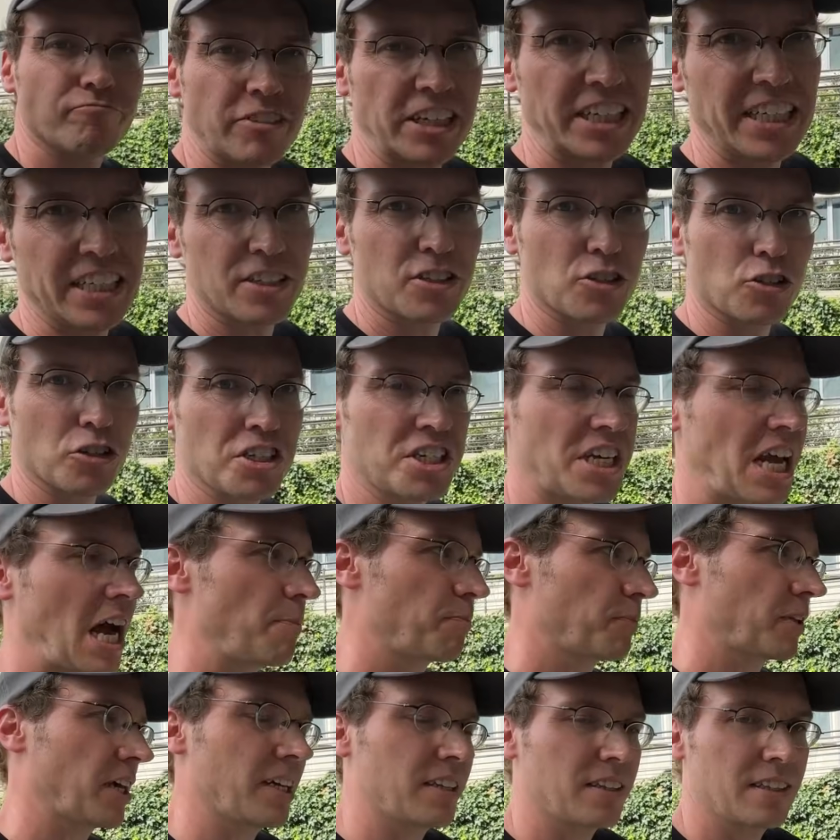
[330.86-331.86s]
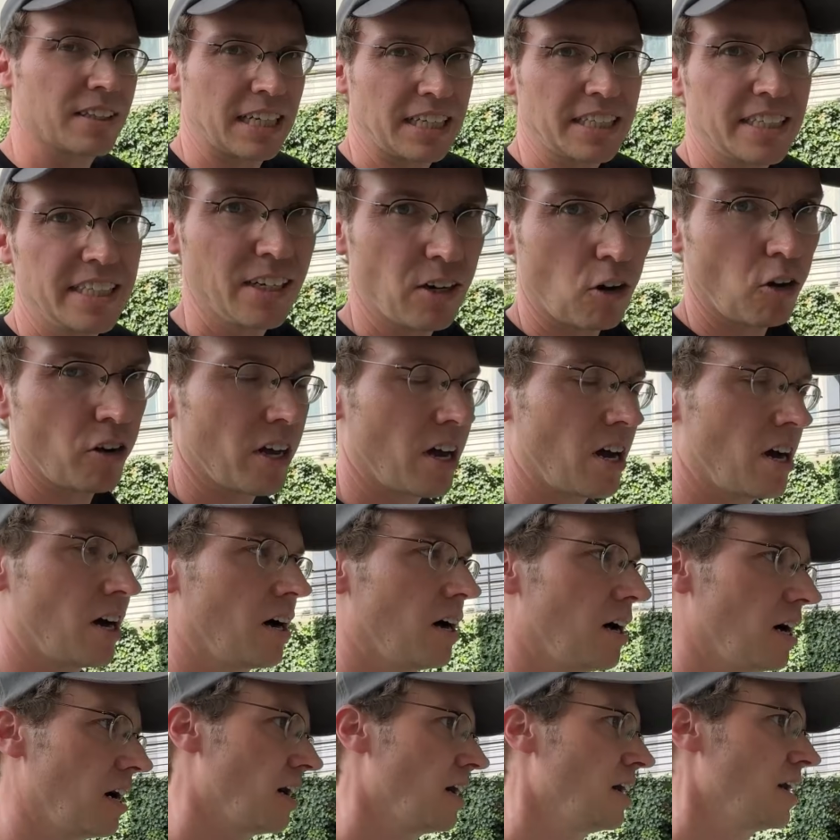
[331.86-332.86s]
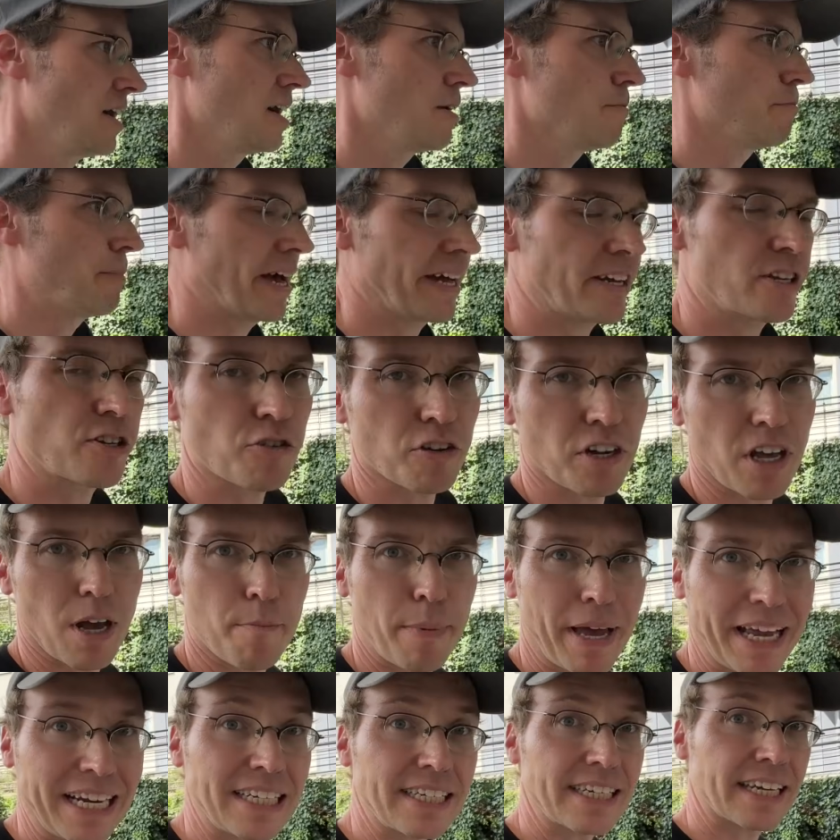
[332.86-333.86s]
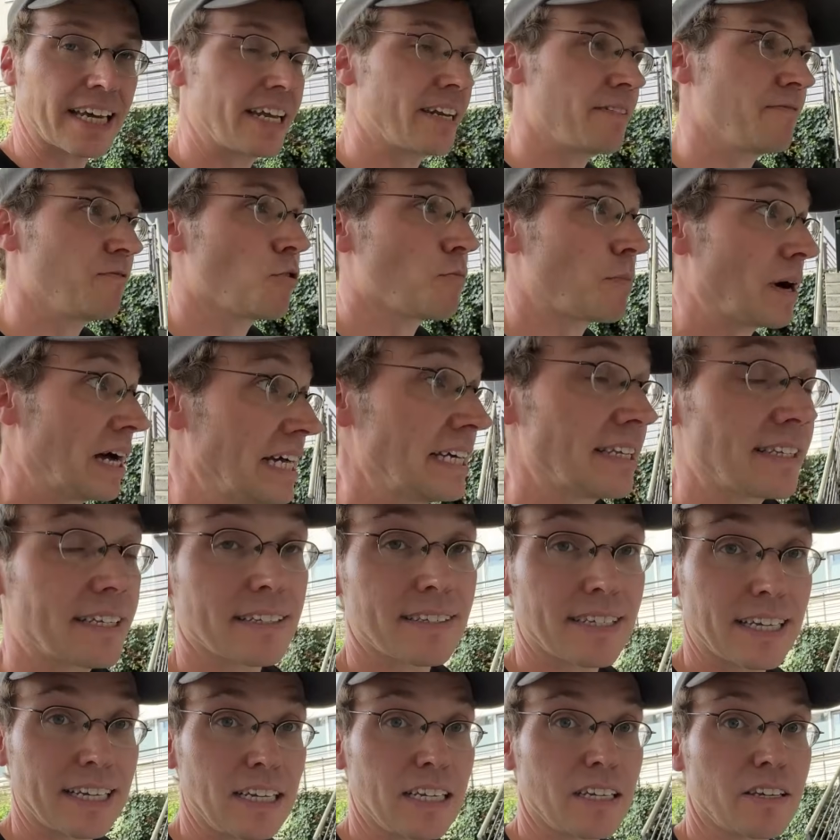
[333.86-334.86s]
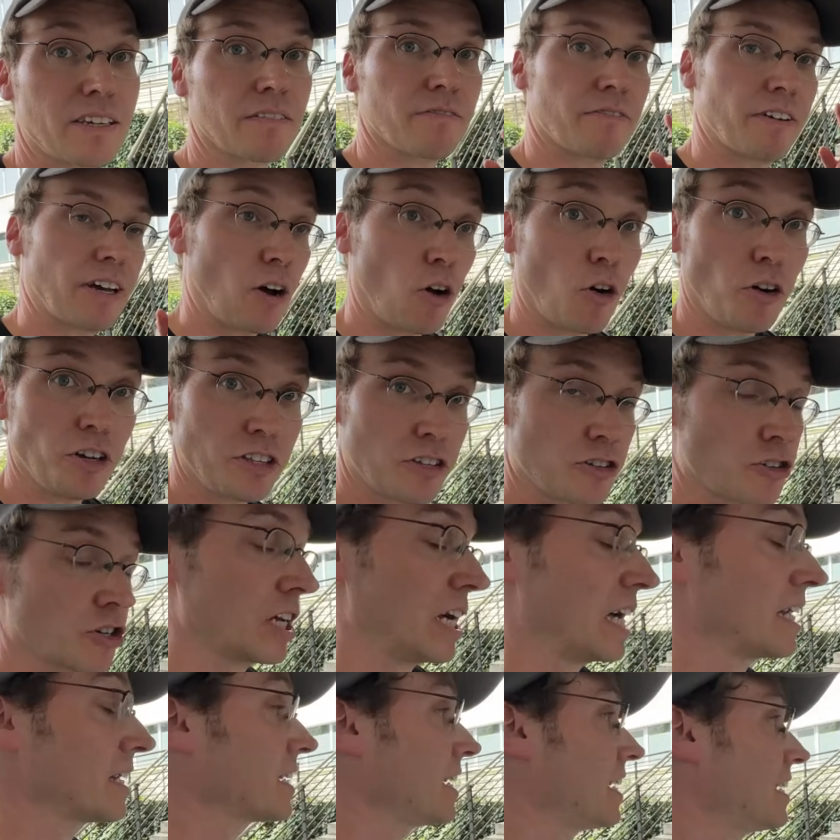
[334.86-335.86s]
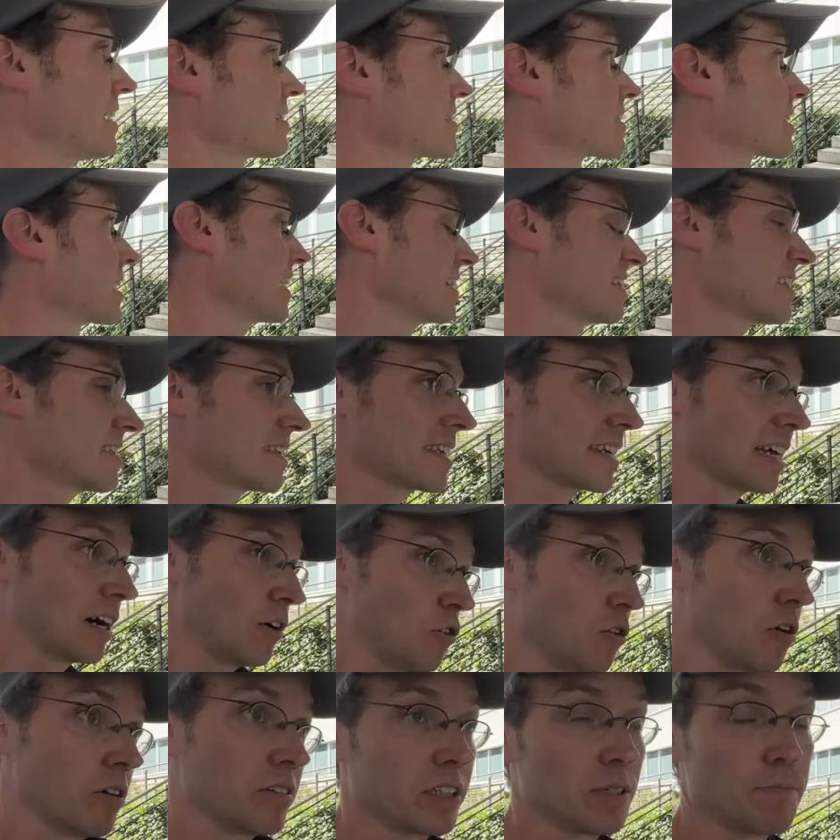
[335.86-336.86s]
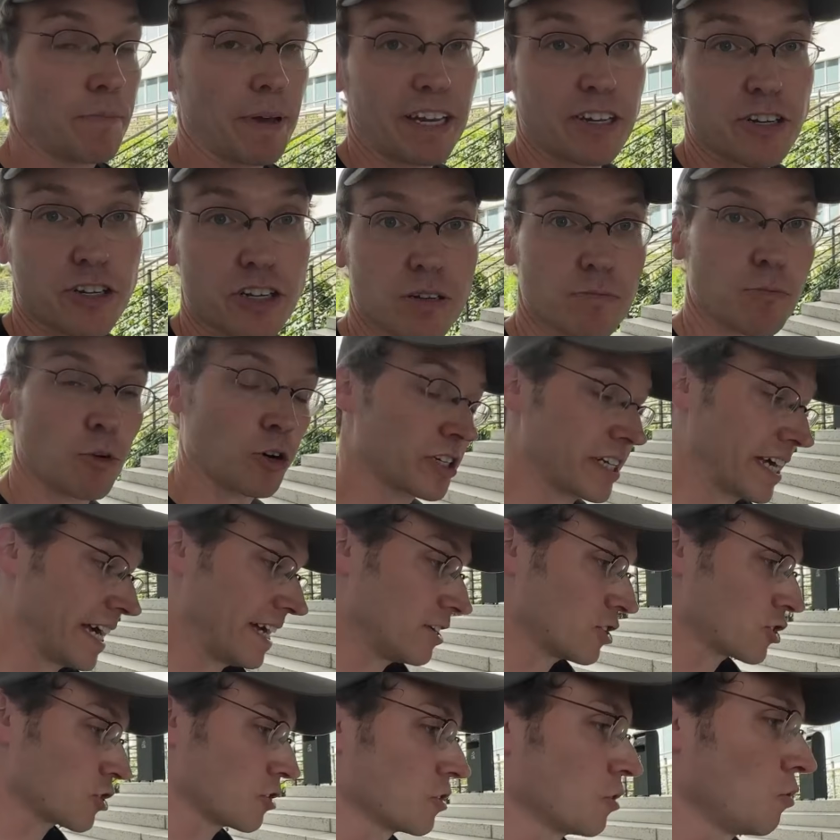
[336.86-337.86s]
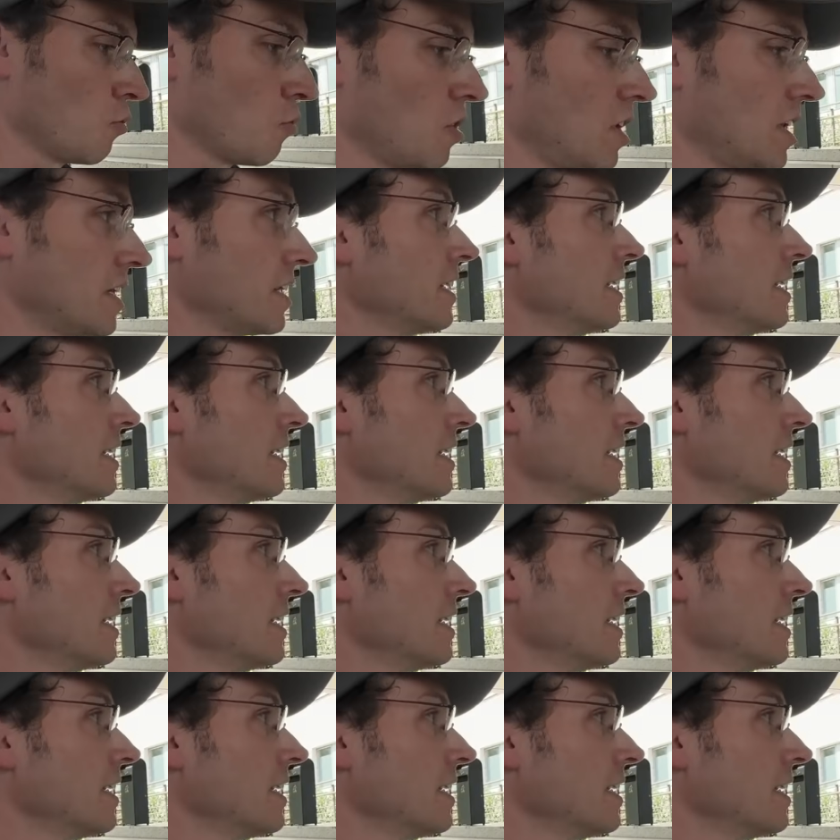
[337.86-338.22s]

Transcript: wenn ihr es noch nicht habt, kriegt ihr dann hier euer Badge oder Bändchen. Wobei es tatsächlich, wer heute schon anreist, kann sich auch die Badge im Hotel schon holen.